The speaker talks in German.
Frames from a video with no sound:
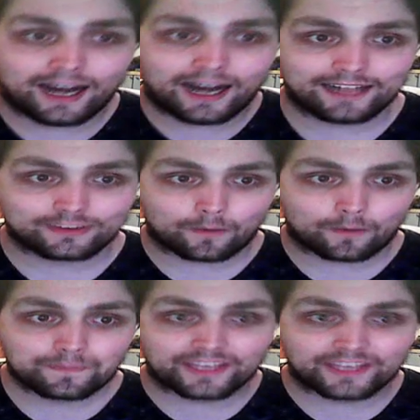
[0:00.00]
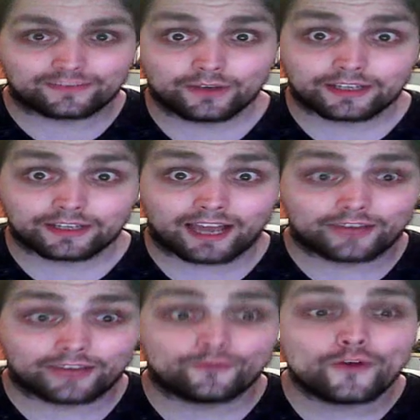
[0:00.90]
Also, es wird
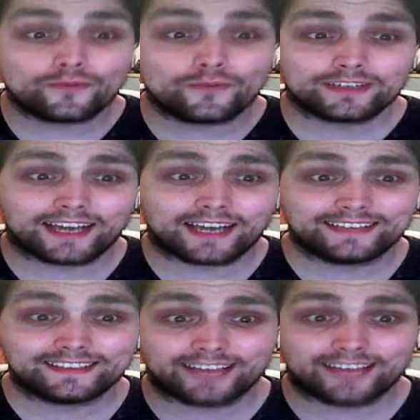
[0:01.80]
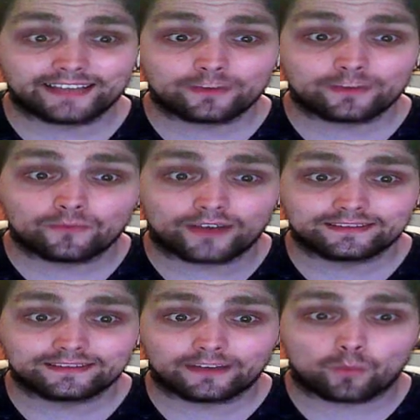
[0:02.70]
einen 35 Seiten
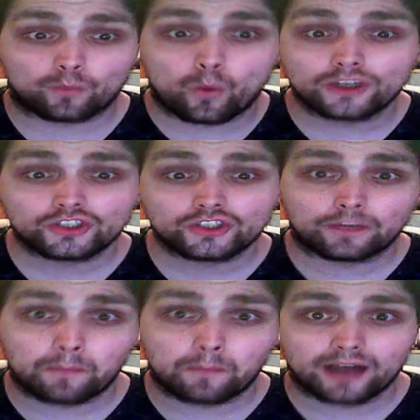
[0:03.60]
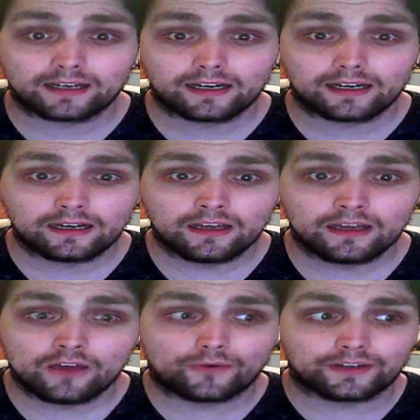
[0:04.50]
umfassenden One-Shot-Manga
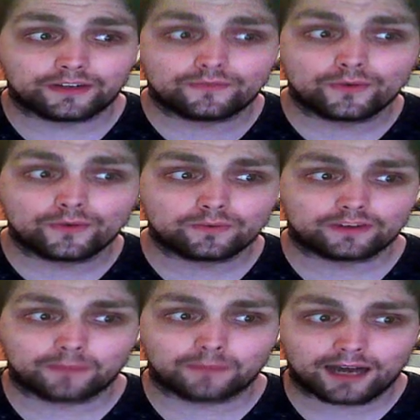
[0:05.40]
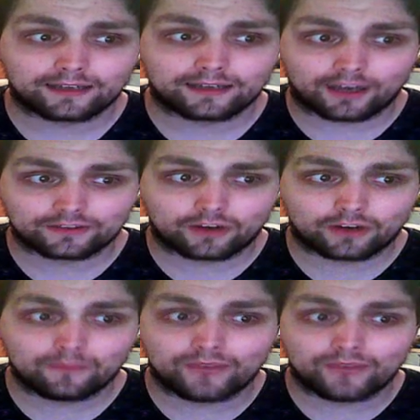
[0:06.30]
von den Food Wars Machern
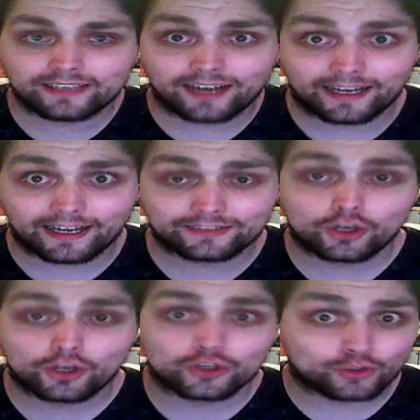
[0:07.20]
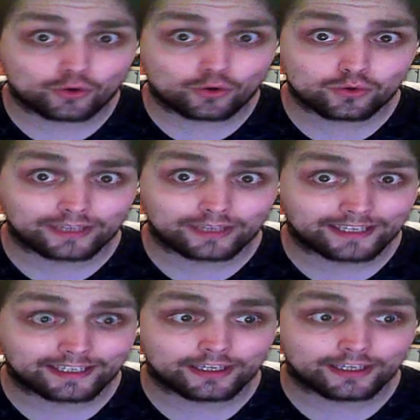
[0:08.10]
rauskommen, welcher heißt
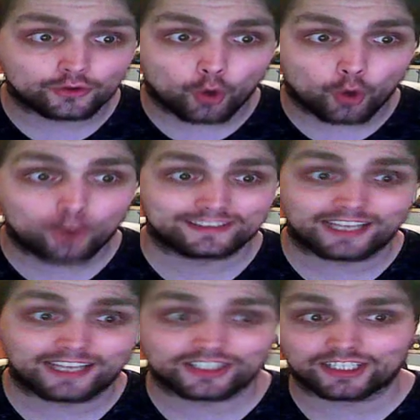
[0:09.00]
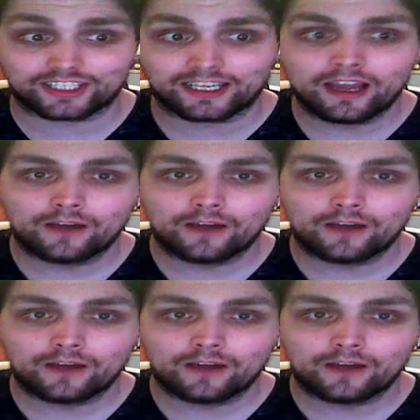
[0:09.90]
Shokugeki no Sanji.